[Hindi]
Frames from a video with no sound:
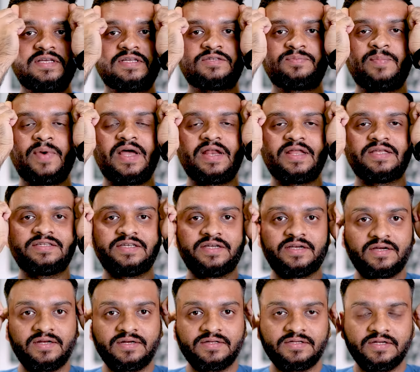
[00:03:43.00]
दस बार ऐसे
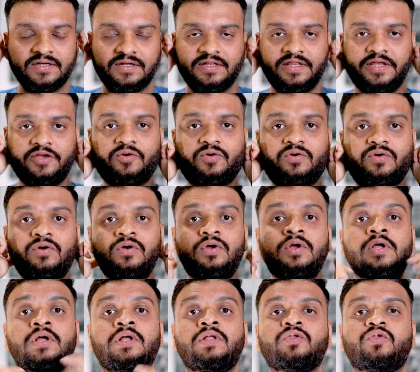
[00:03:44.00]
कर सकते हो
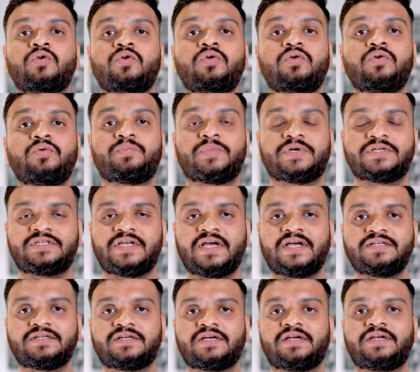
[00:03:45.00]
तो
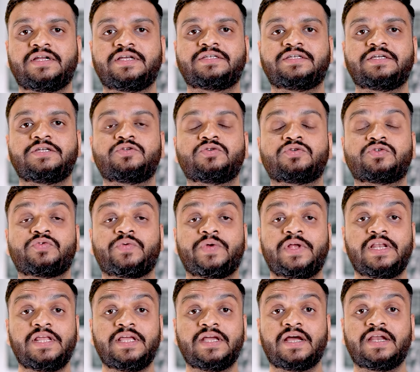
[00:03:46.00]
मसाज करने से जो
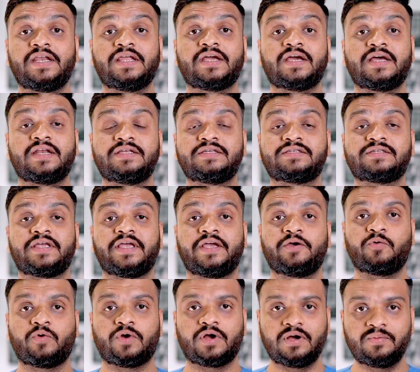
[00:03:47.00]
स्वेलिंग आने का रिस्क है
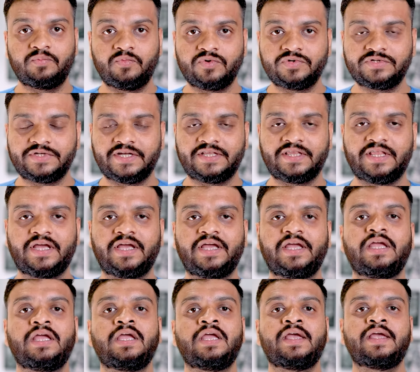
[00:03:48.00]
वो कम हो जाता
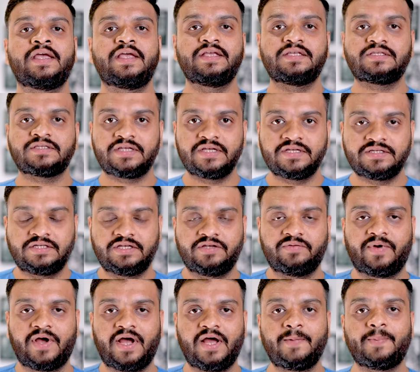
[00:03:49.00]
है इसके
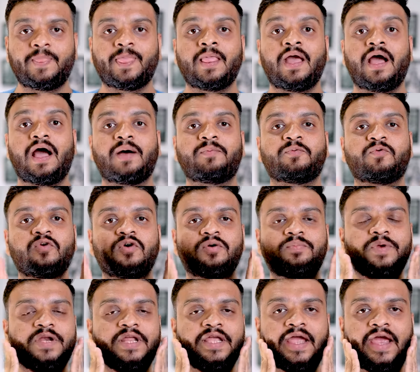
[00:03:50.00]
सिवा आपको
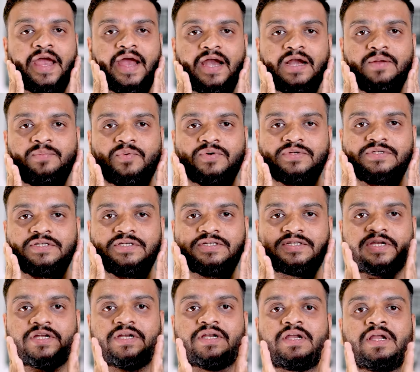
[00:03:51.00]
अपनी हेड
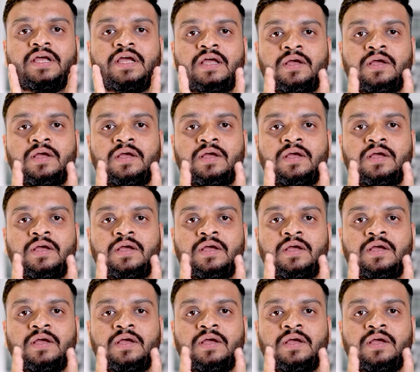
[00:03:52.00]
पोजीशन